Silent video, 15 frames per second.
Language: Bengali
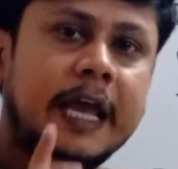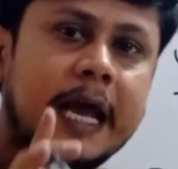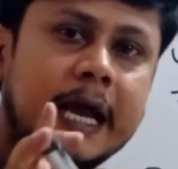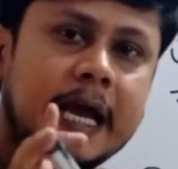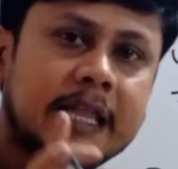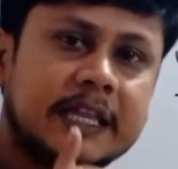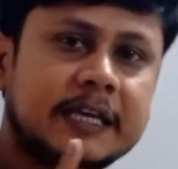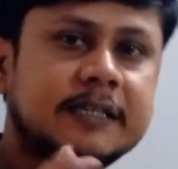
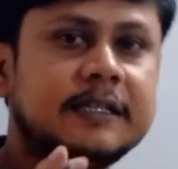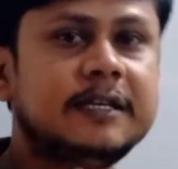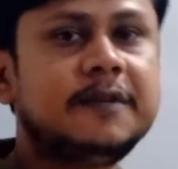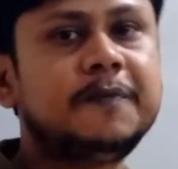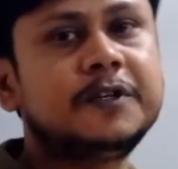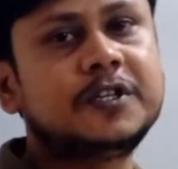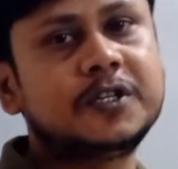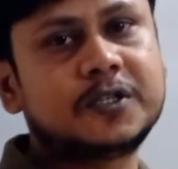একাধিক চির
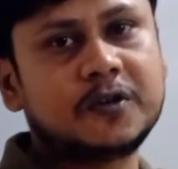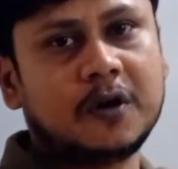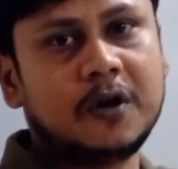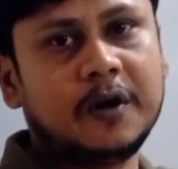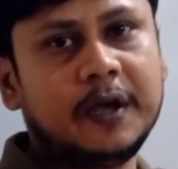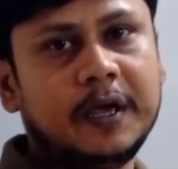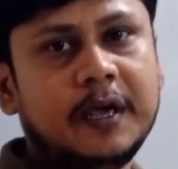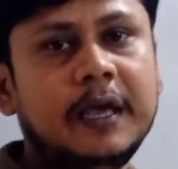বিশিষ্ট
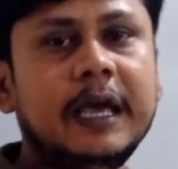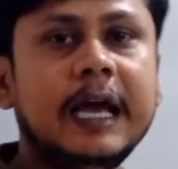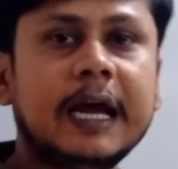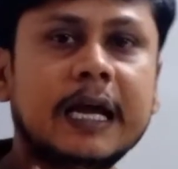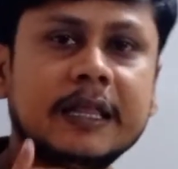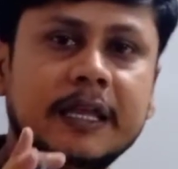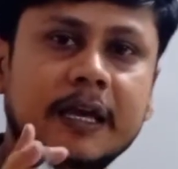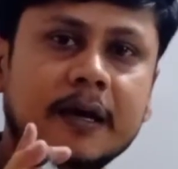হয়
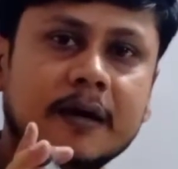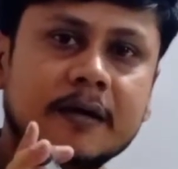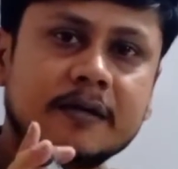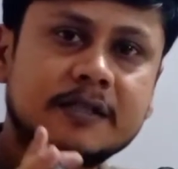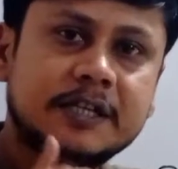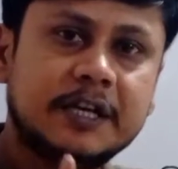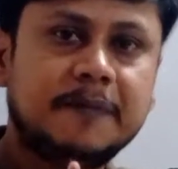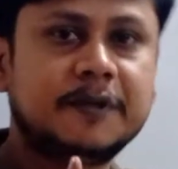একাধিক
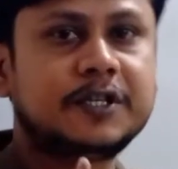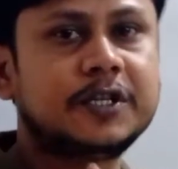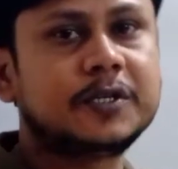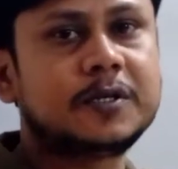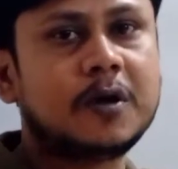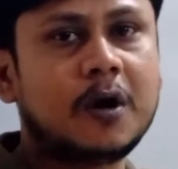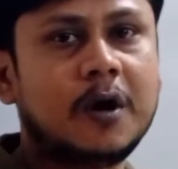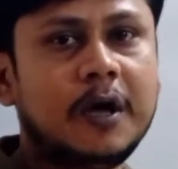চির
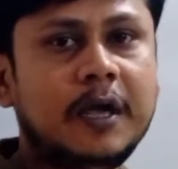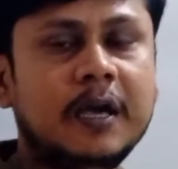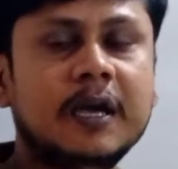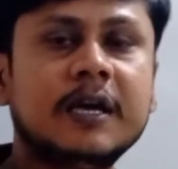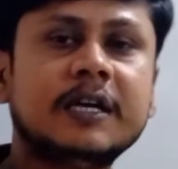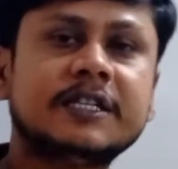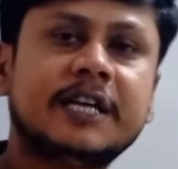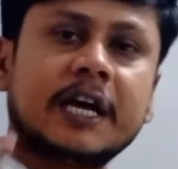বিশিষ্ট হয়
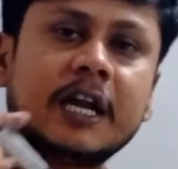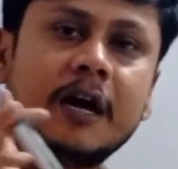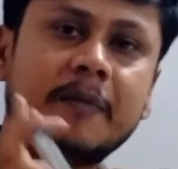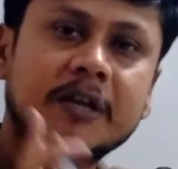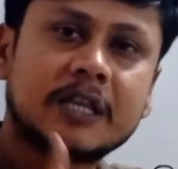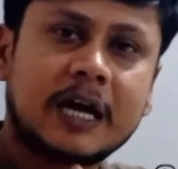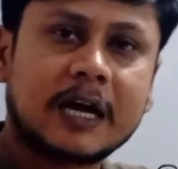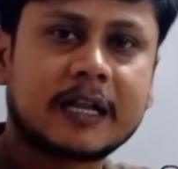সেখানে
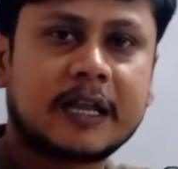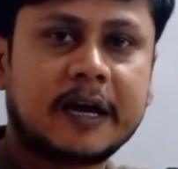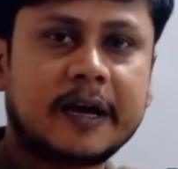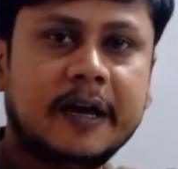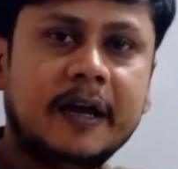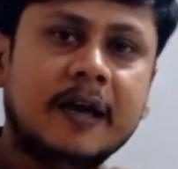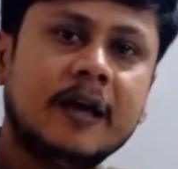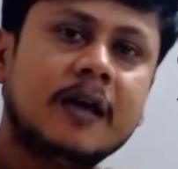আবার দাগ
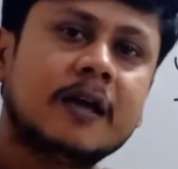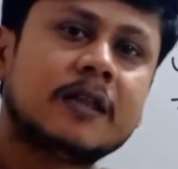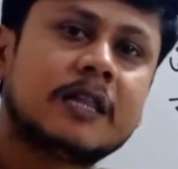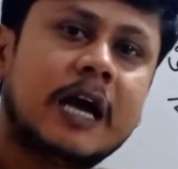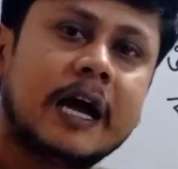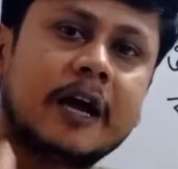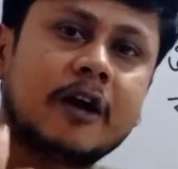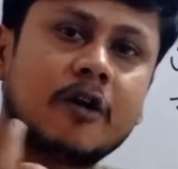থাকে
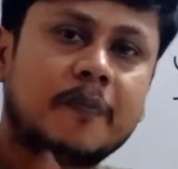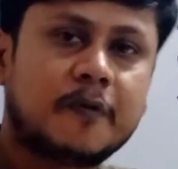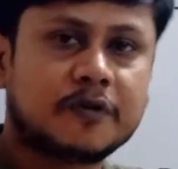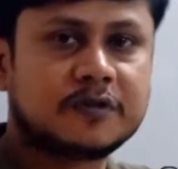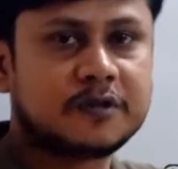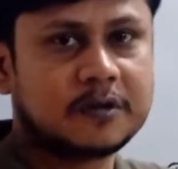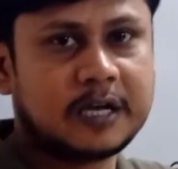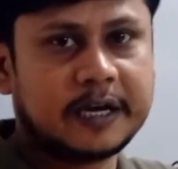দাগেরও
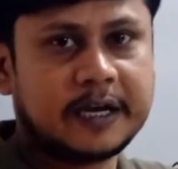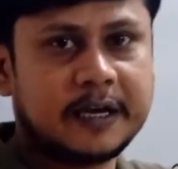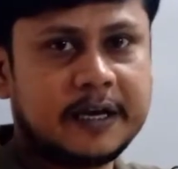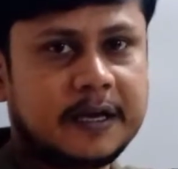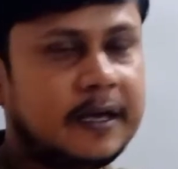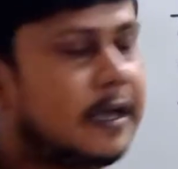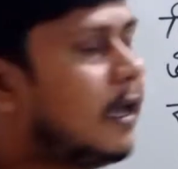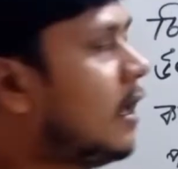প্রস্থ থাকে
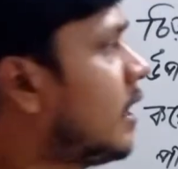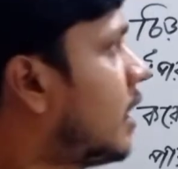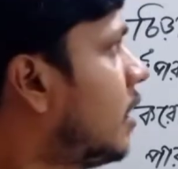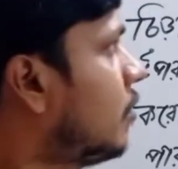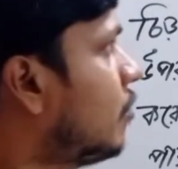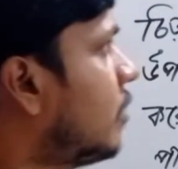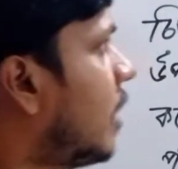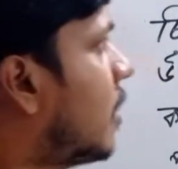
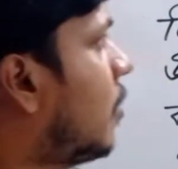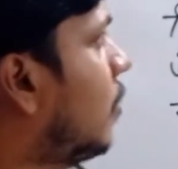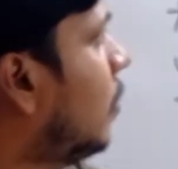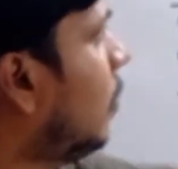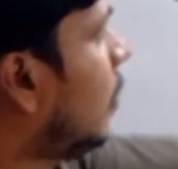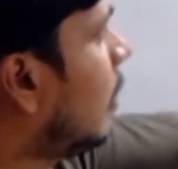কিন্তু দেখো